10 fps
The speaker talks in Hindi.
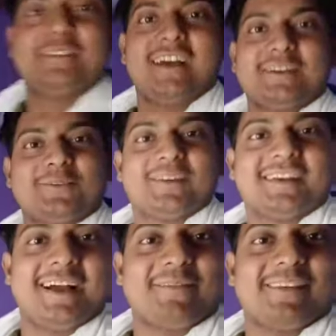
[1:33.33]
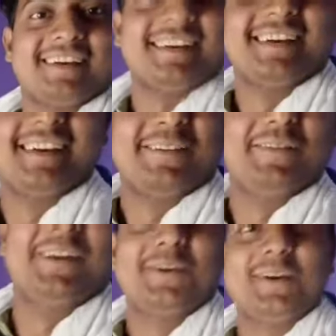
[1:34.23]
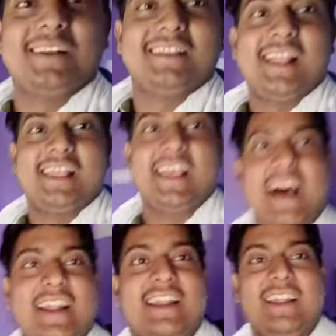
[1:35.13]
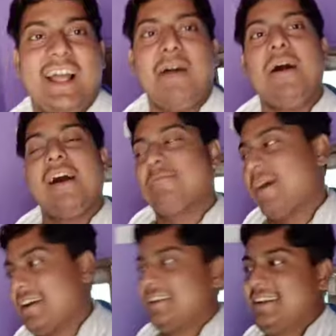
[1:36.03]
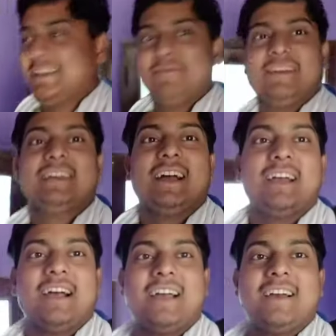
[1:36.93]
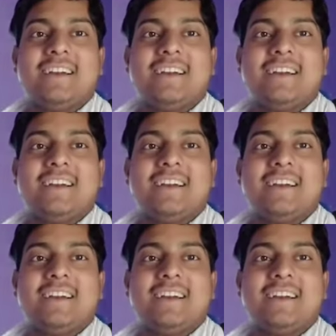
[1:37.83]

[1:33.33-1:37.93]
आ चुके हैं यहाँ पे वीडियो के लिए तैयार है लेकिन बाकी टीम नहीं आया है